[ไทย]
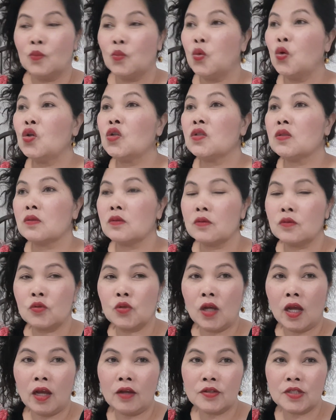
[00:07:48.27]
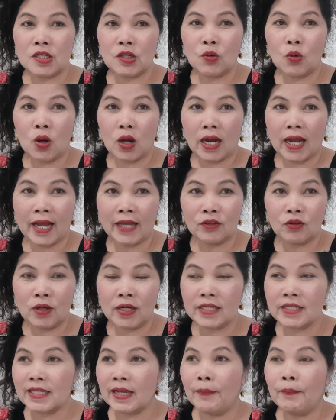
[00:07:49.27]
พุ่นชัวเฮาสิงวกหาโท
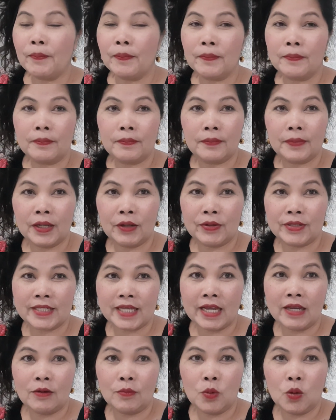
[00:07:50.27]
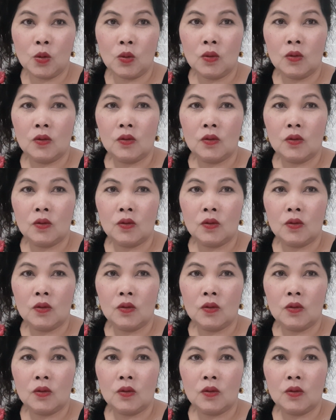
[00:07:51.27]
รศัพท์ไปหอดไซหรือปุ๊